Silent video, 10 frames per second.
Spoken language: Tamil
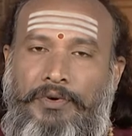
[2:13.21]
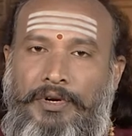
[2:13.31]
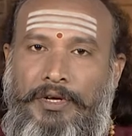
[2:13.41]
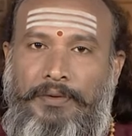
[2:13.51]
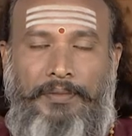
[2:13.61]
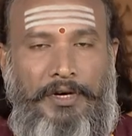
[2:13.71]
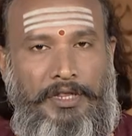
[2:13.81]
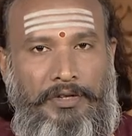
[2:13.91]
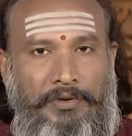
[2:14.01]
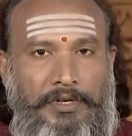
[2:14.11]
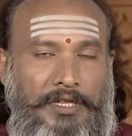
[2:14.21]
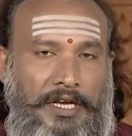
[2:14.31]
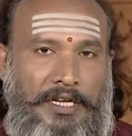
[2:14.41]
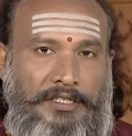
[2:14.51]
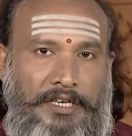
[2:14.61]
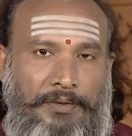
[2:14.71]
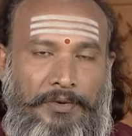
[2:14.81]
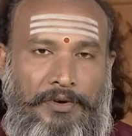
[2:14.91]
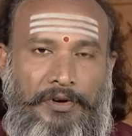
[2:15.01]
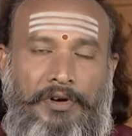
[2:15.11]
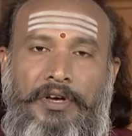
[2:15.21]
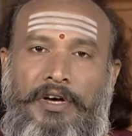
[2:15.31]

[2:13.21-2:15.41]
ஒரு மருந்து ஒன்று தயார் செய்ய போகிறோம்